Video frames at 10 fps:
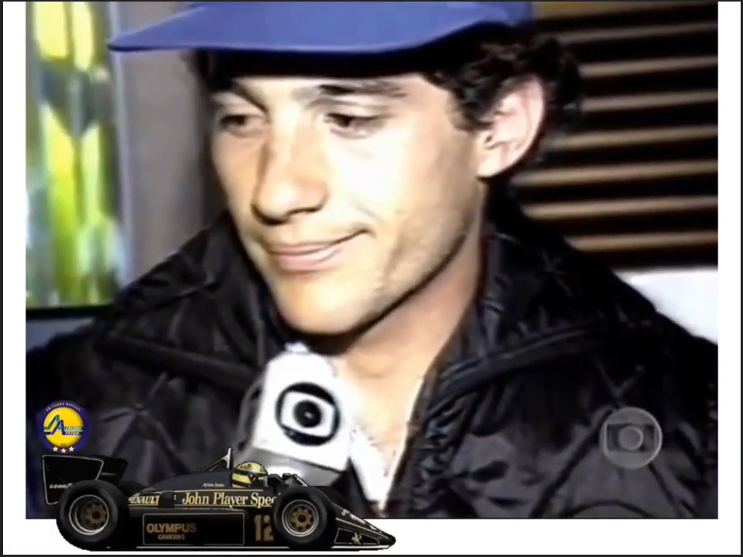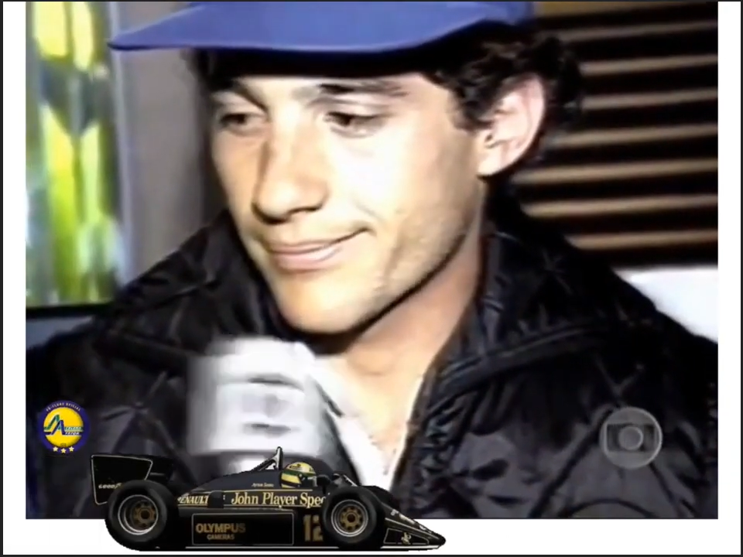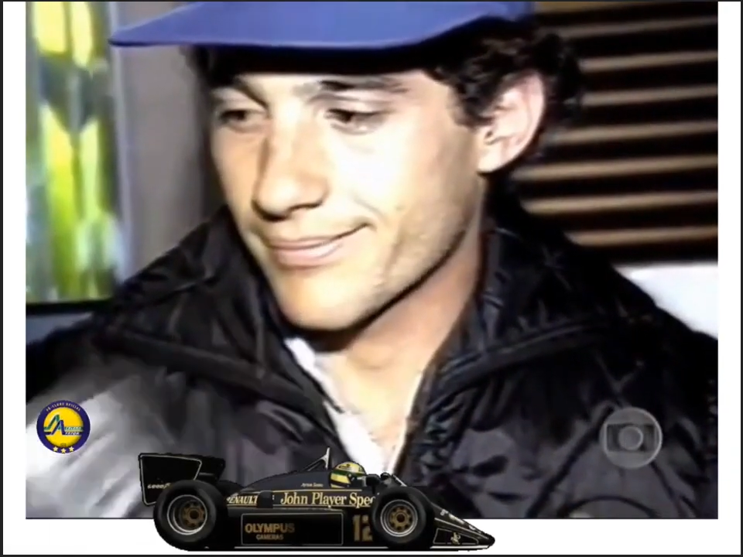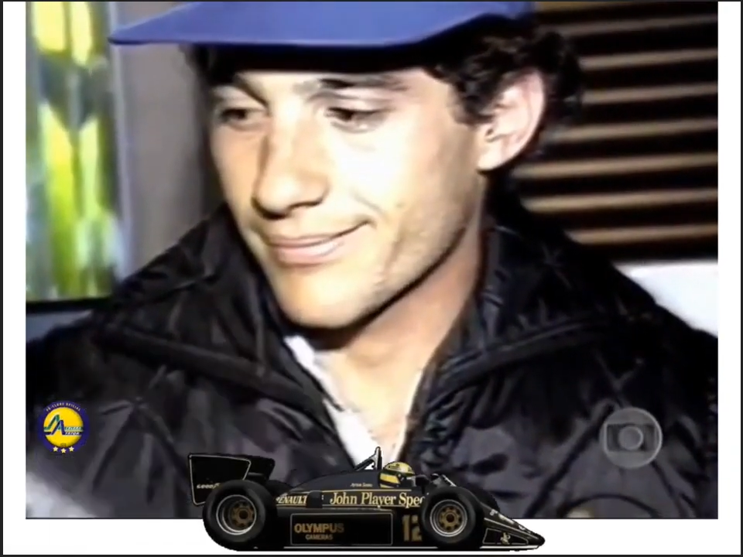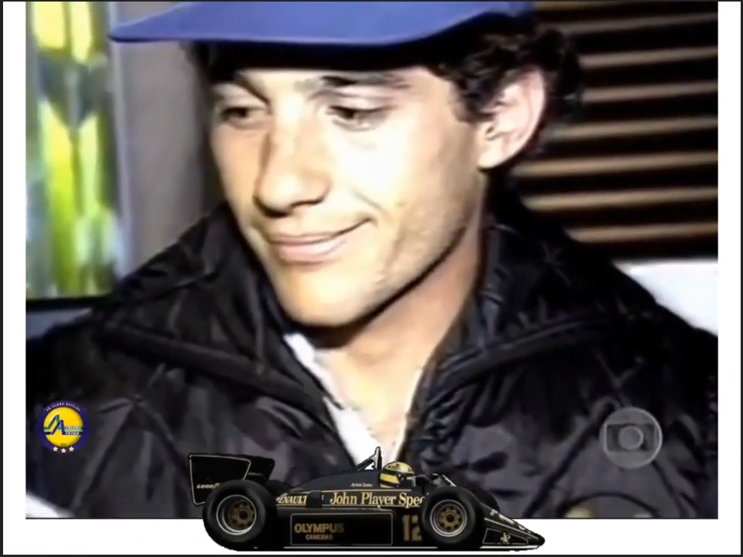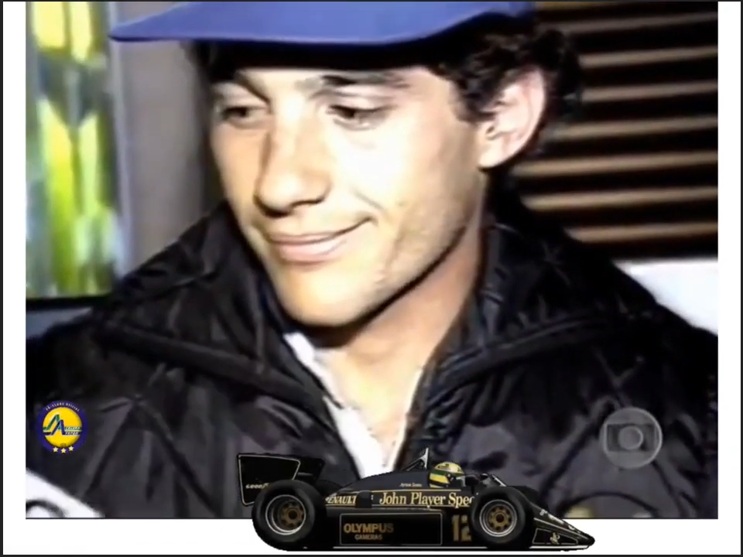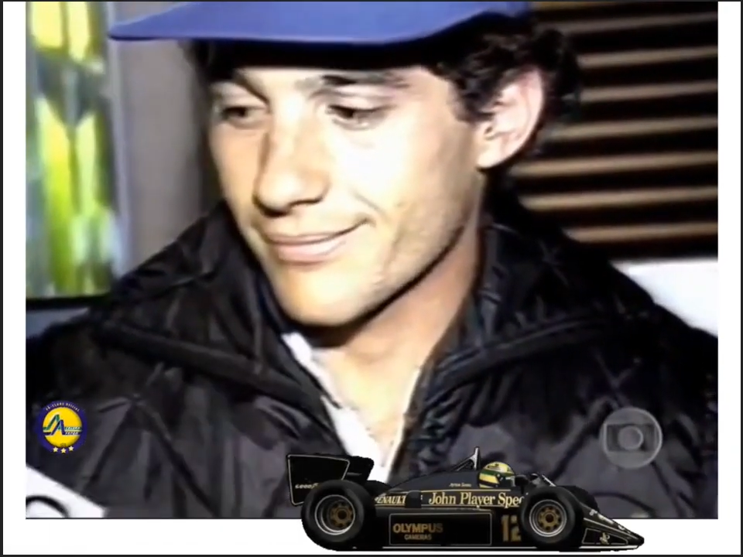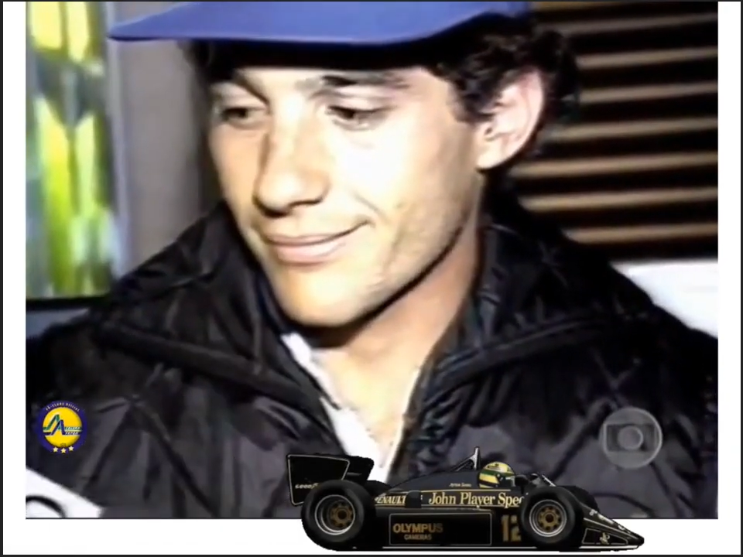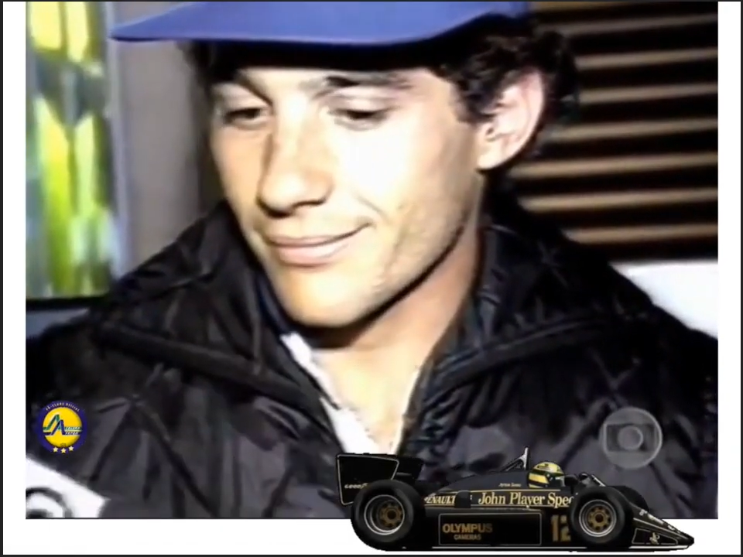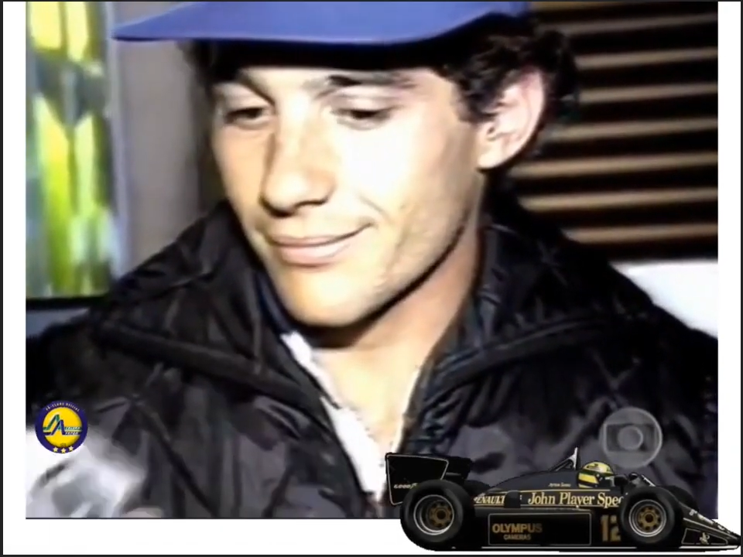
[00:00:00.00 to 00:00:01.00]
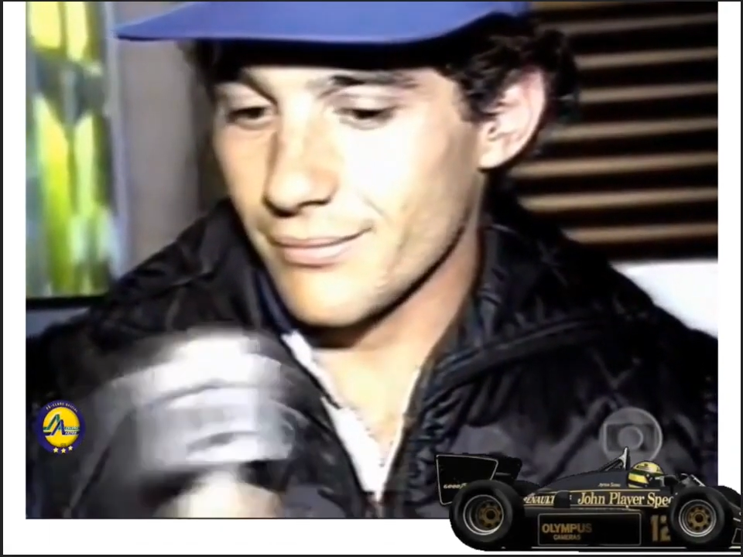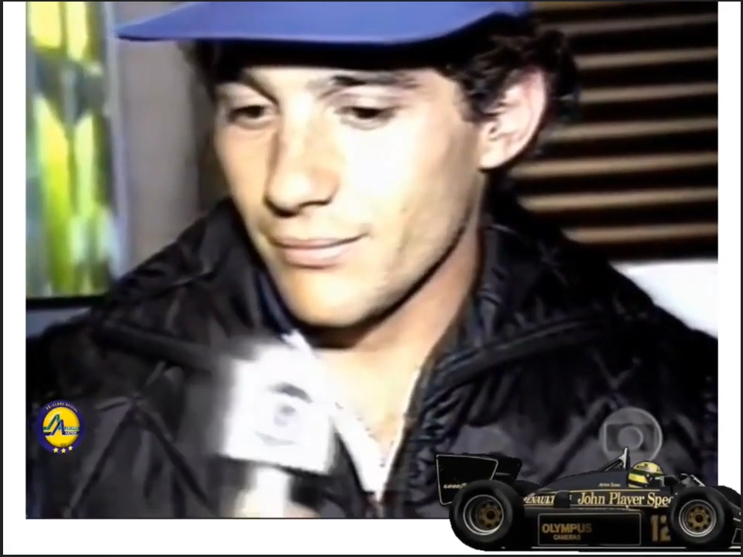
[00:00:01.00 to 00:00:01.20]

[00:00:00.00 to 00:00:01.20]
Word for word: O contrato deve correr lá?